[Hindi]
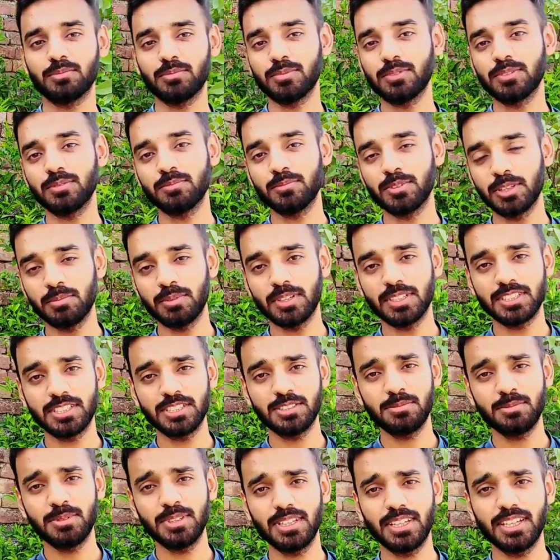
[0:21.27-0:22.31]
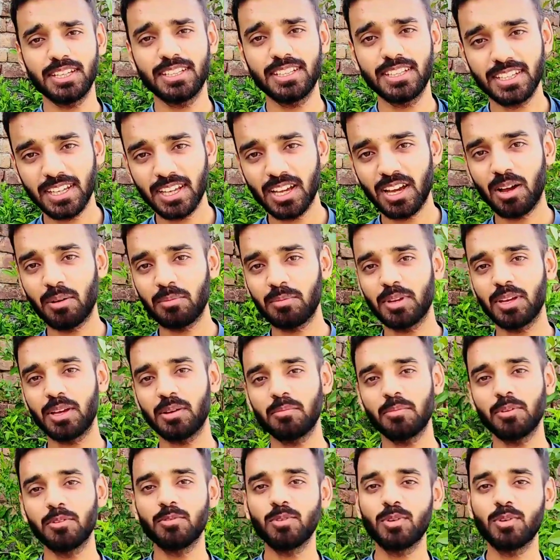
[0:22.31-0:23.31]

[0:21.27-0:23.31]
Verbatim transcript: मुझे मैसेज भी किए थे कि आपने हमें वो